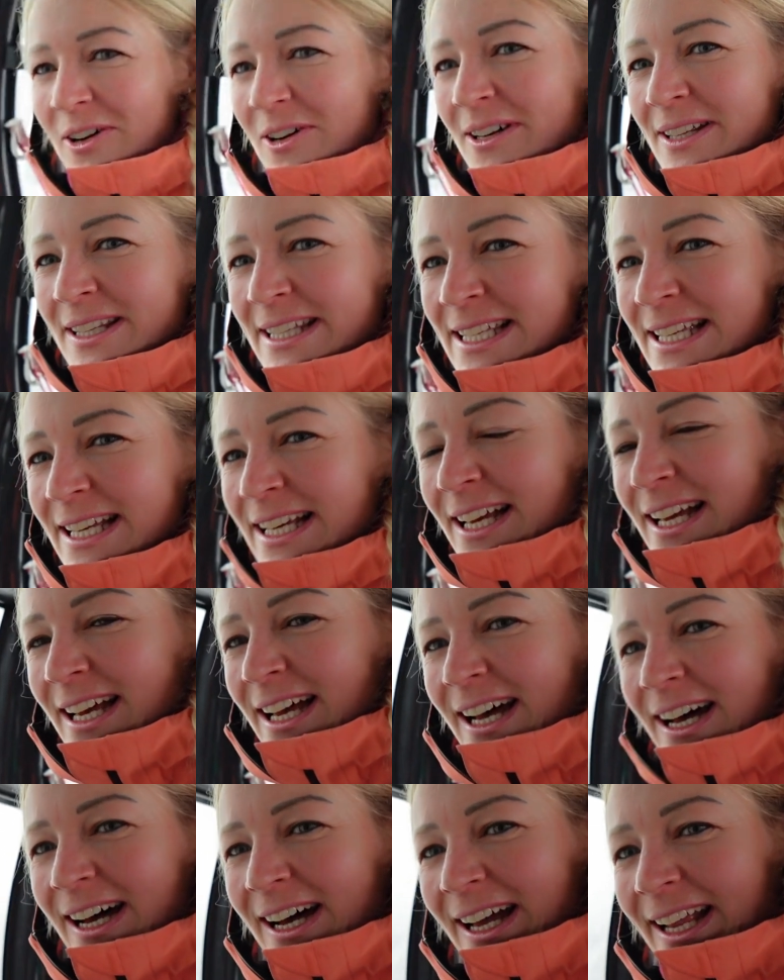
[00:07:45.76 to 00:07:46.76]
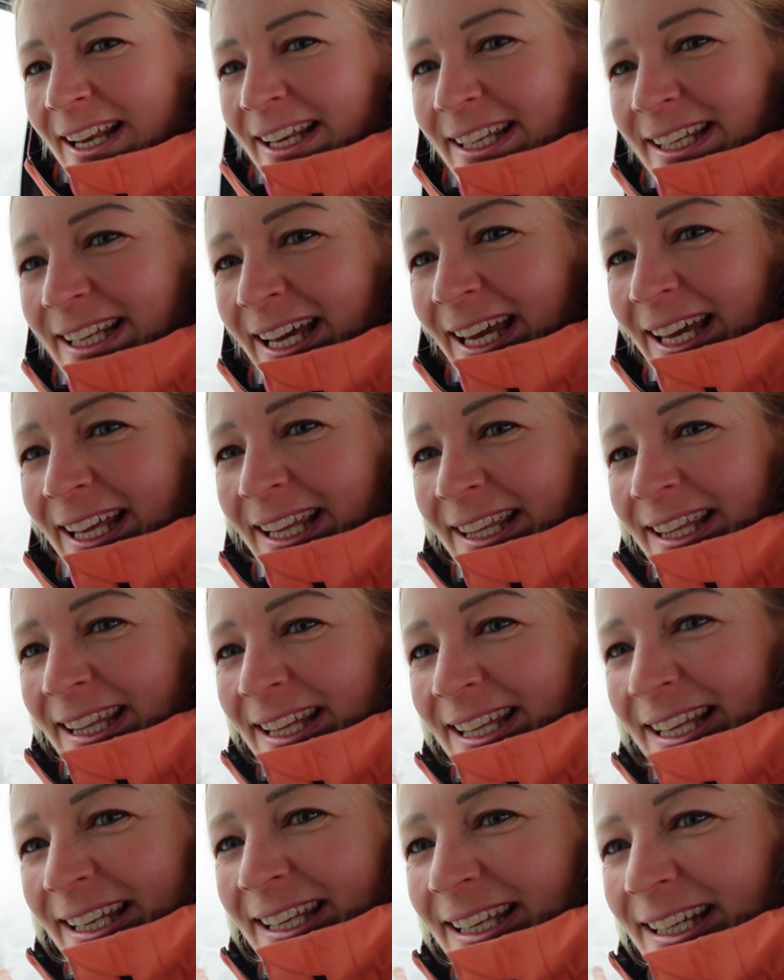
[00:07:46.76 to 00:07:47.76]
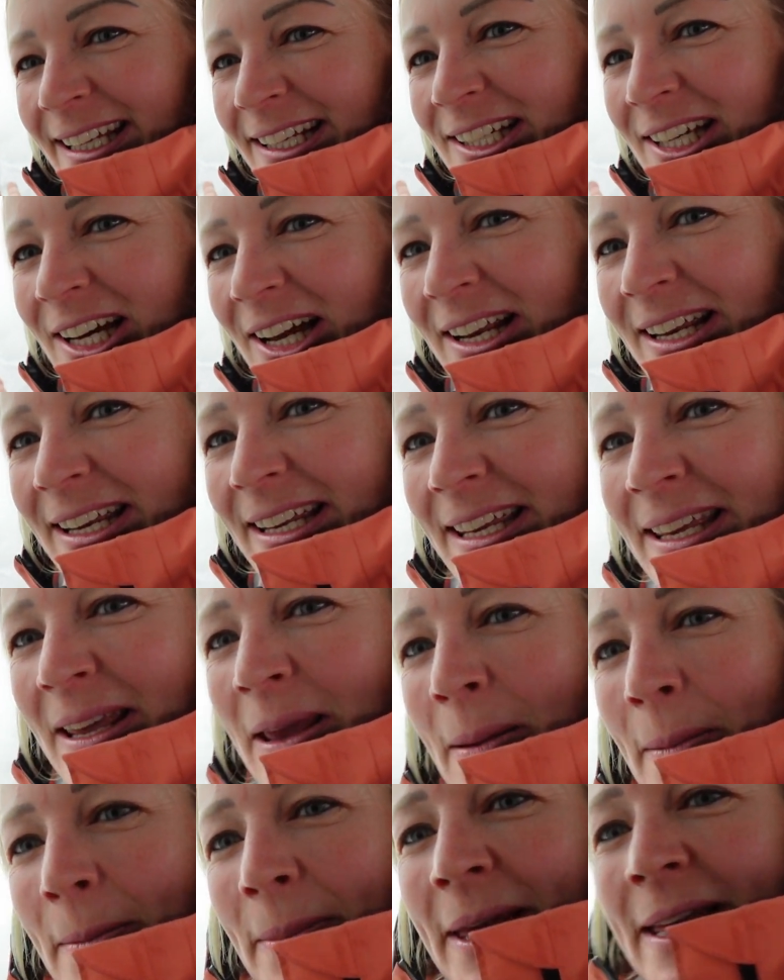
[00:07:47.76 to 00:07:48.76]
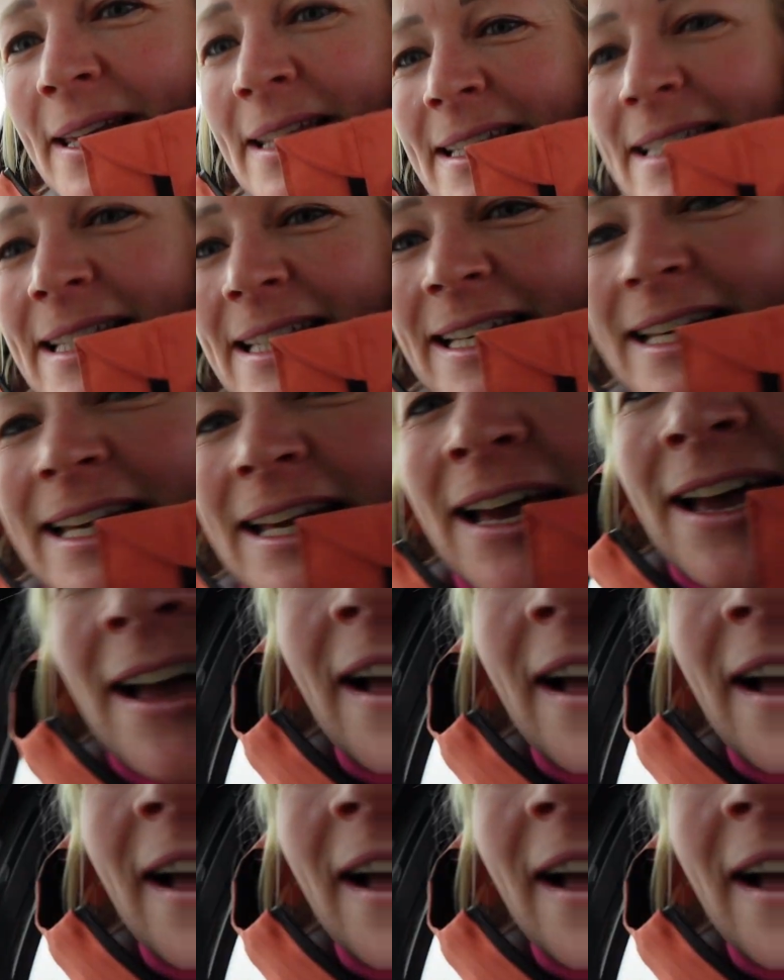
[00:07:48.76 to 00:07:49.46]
uns und da hinten seht ihr schon die Piste